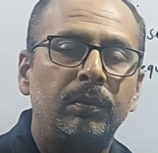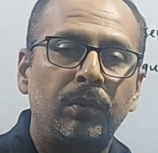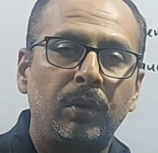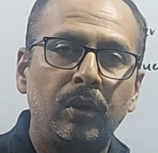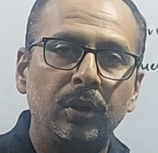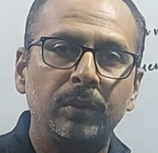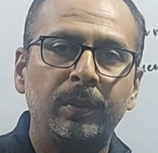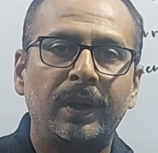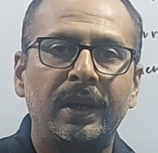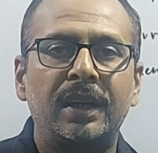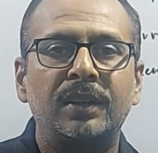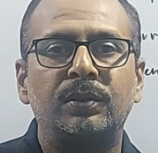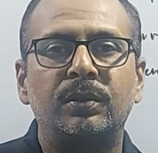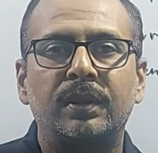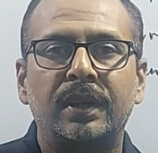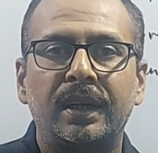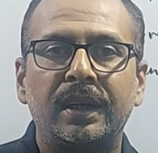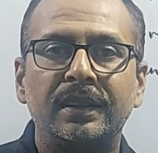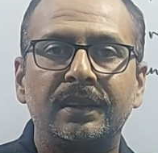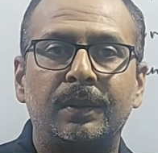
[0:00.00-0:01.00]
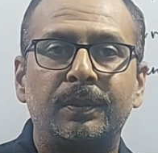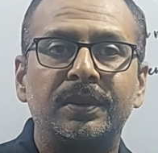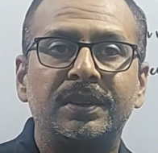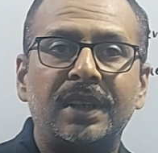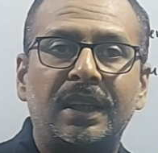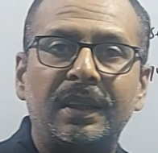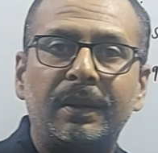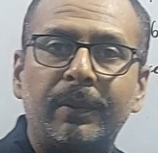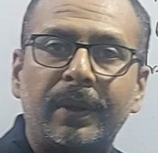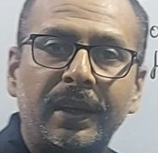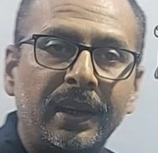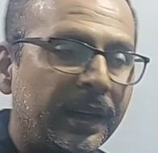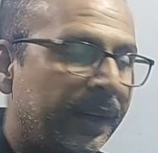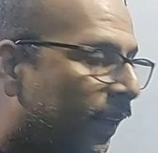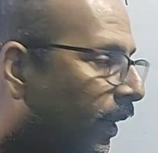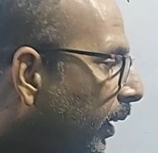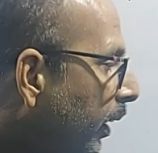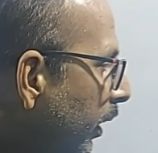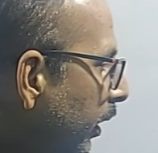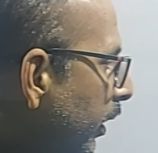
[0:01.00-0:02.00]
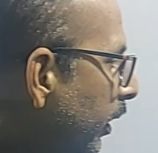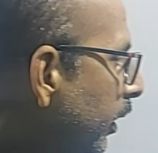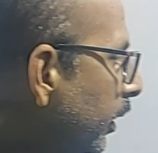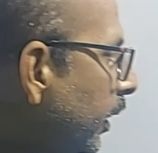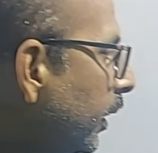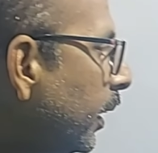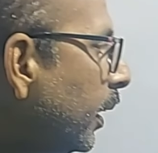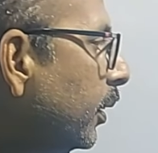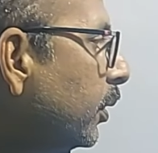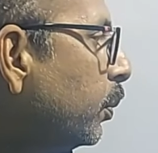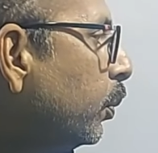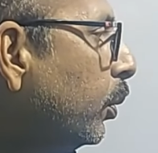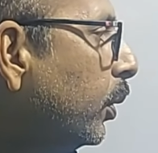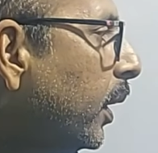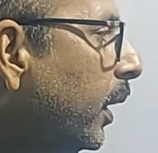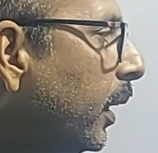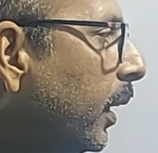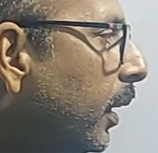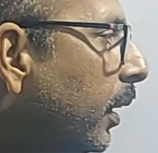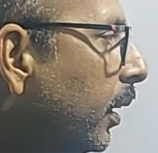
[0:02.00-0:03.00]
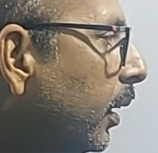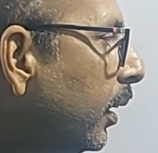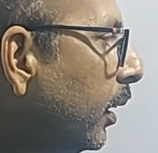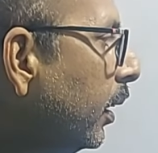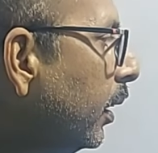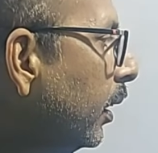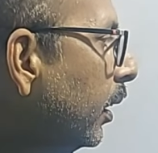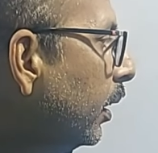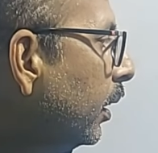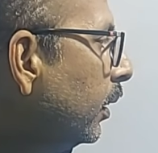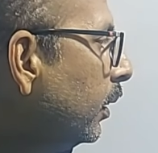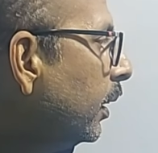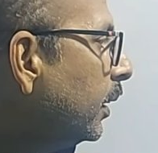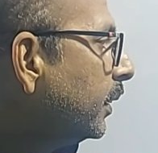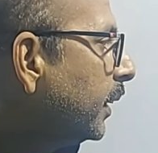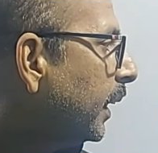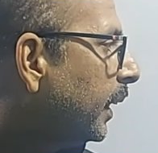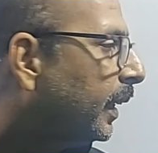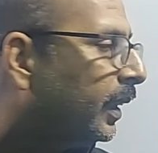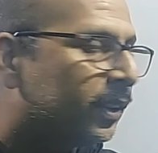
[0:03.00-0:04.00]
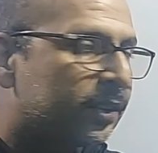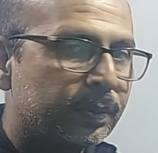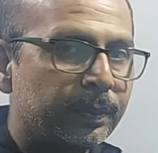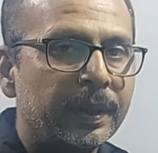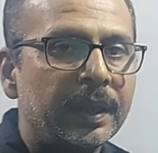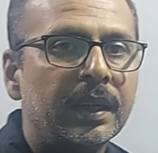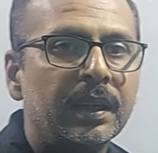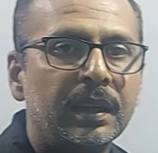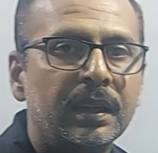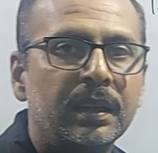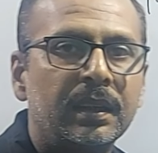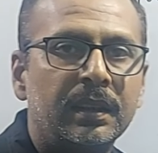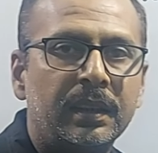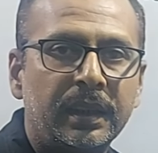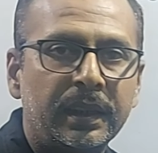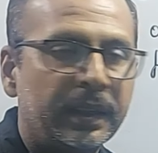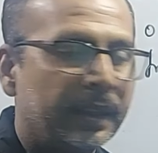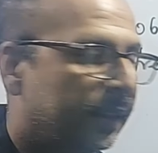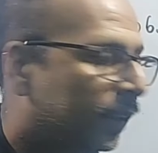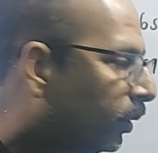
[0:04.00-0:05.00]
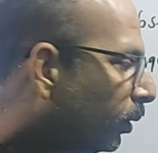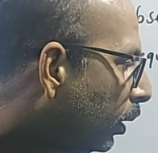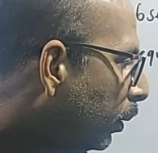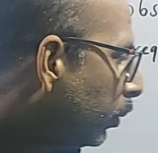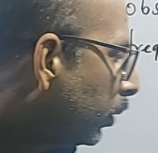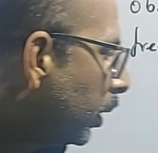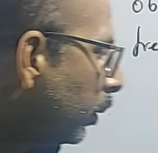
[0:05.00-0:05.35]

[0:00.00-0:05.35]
बहुत बार आ चुका है सबसे ज़्यादा बार आया है ठीक है इस पूरे दस इनिंग्स में ठीक है तो हम